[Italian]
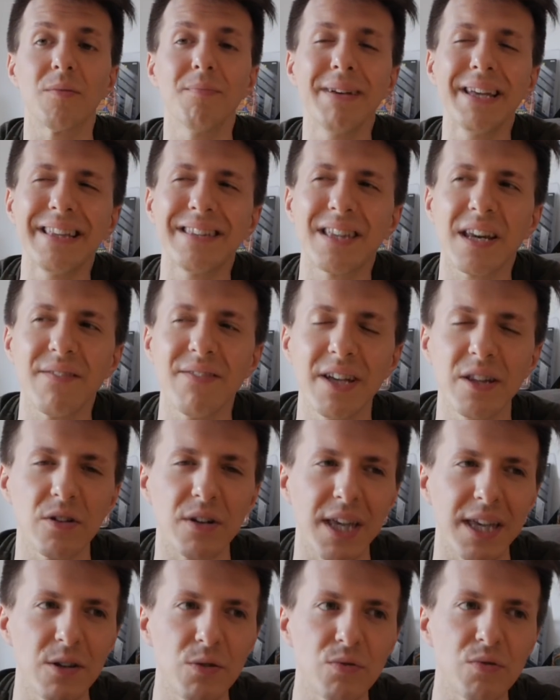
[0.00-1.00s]
mentre vedo
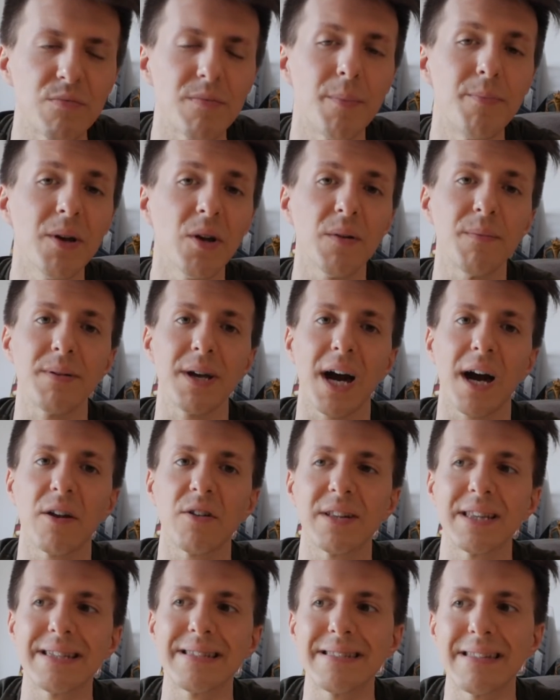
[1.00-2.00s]
che YouTube piano piano
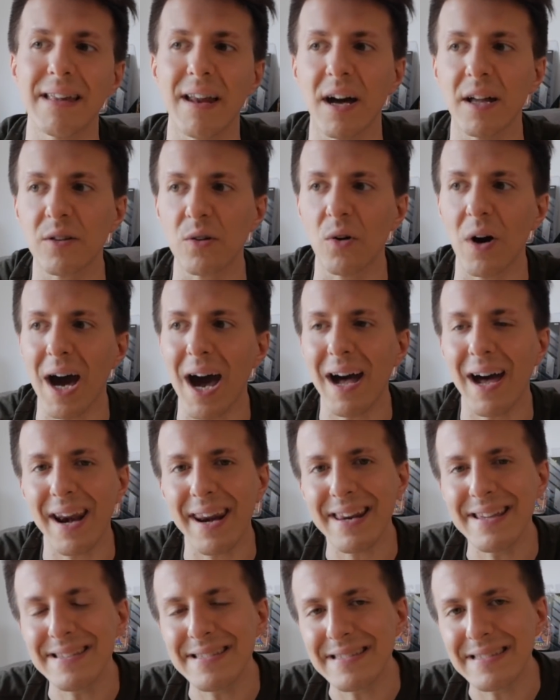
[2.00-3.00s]
è destinato a
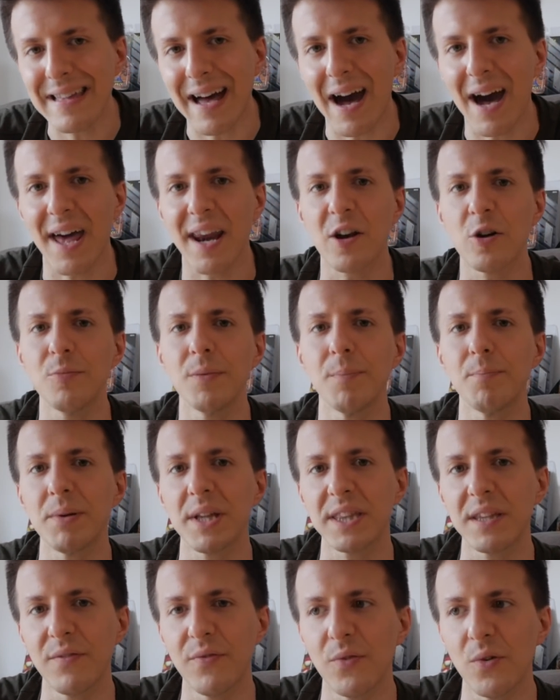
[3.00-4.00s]
restare come
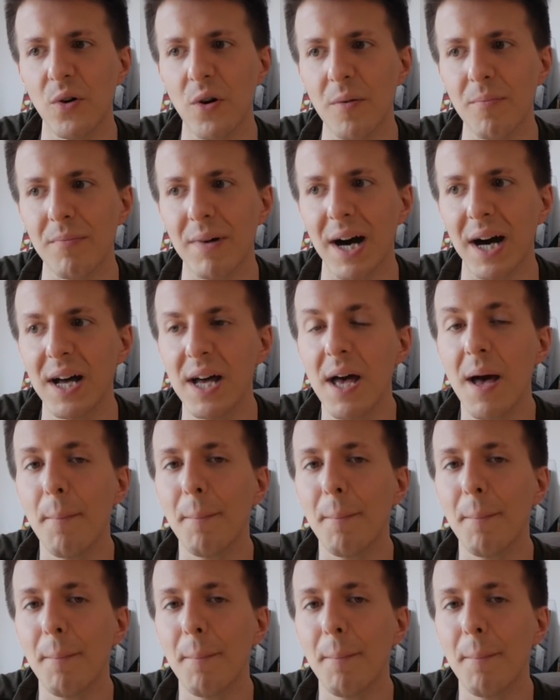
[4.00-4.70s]
piattaforma,